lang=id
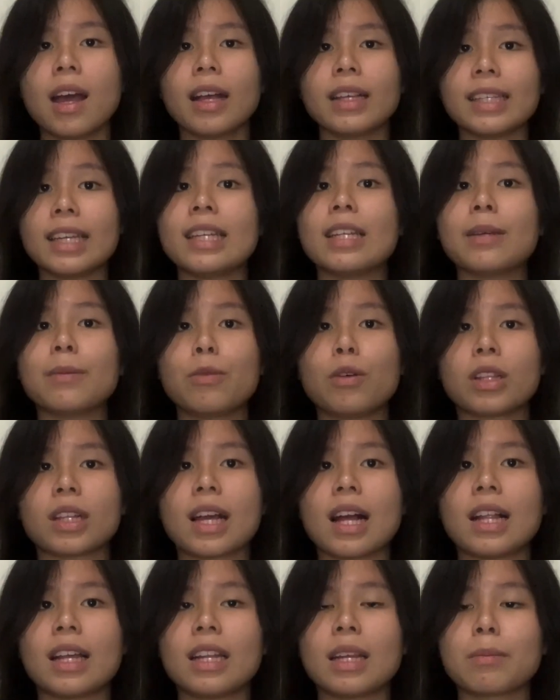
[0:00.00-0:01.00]
Jadi buat
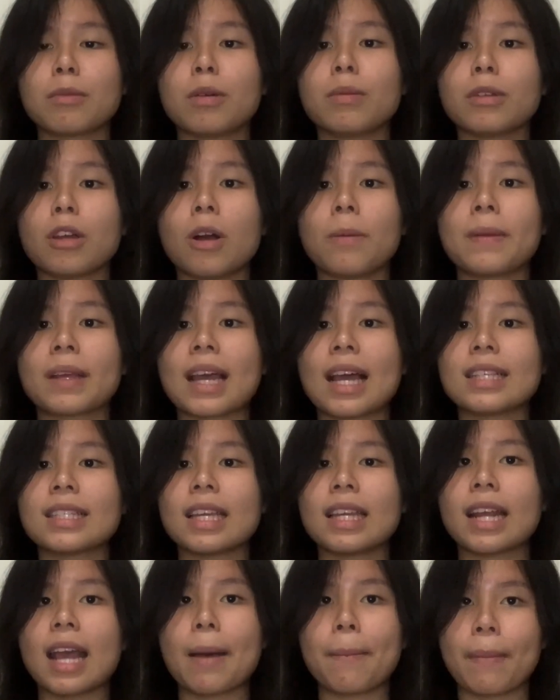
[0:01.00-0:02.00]
kalian yang belum tahu
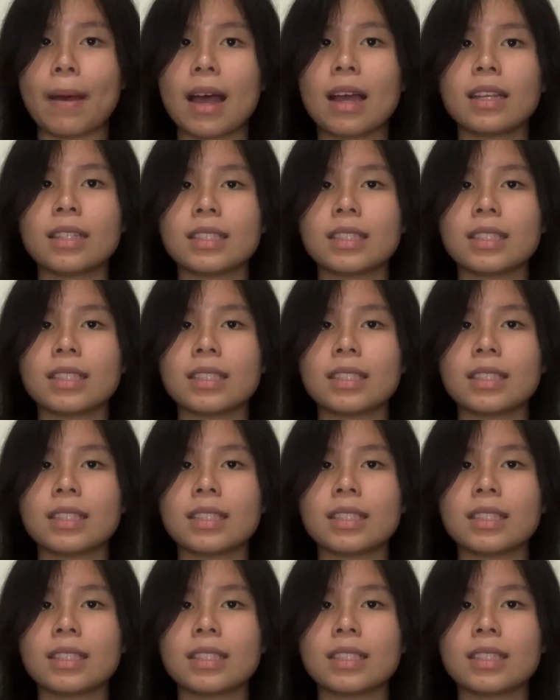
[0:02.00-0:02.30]
aplikasi ini apa,